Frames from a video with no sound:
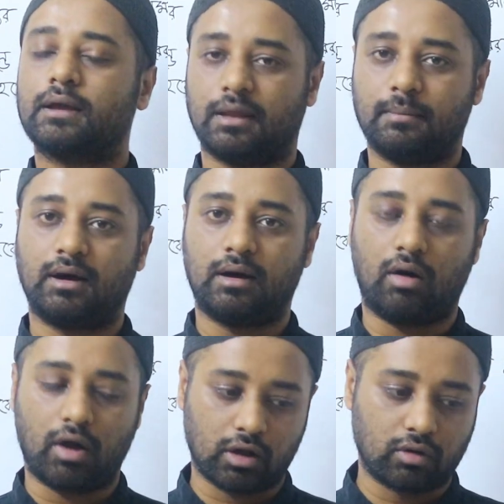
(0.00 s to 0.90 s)
কিংবা
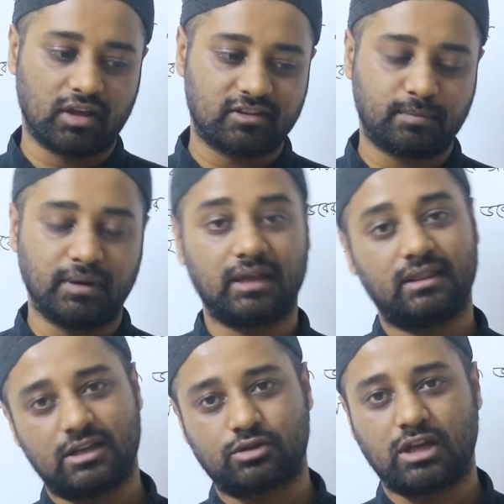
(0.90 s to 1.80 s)
অনেকগুলো স্প্রিং
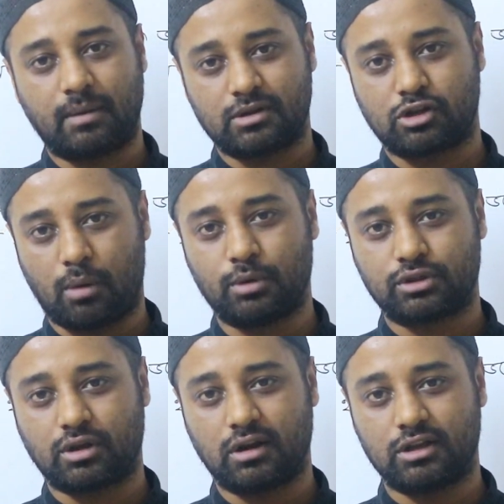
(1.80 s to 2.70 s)
দিয়ে যদি আমরা
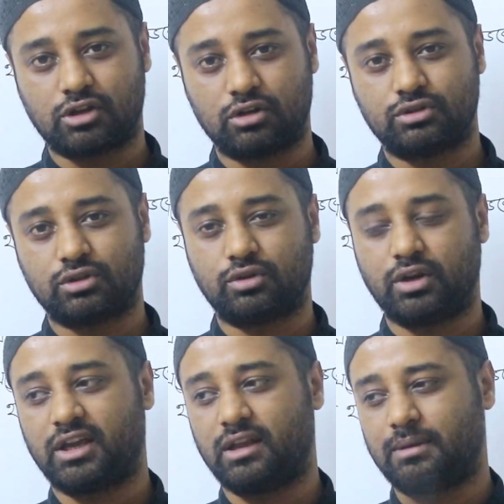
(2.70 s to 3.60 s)
সমান্তরালে সংযোগ
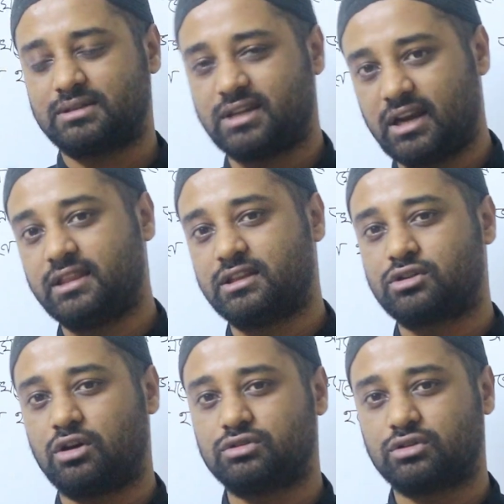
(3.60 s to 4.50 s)
করি কিংবা শ্রেণীতে
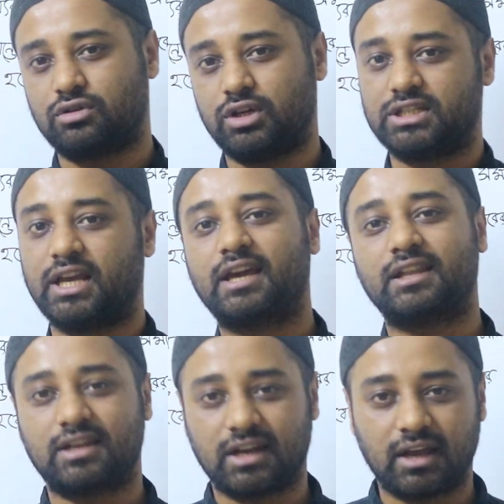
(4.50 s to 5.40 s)
সংযোগ করি সেই
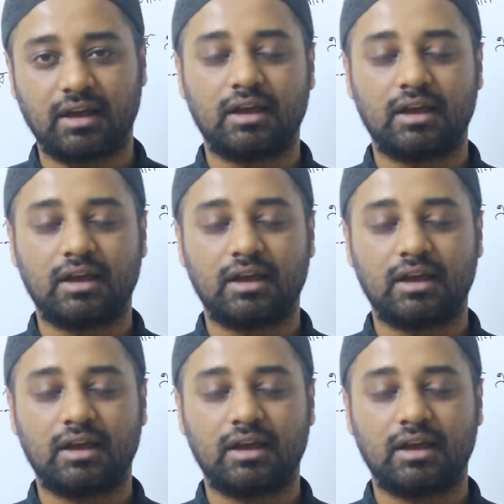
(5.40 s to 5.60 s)
ক্ষেত্রে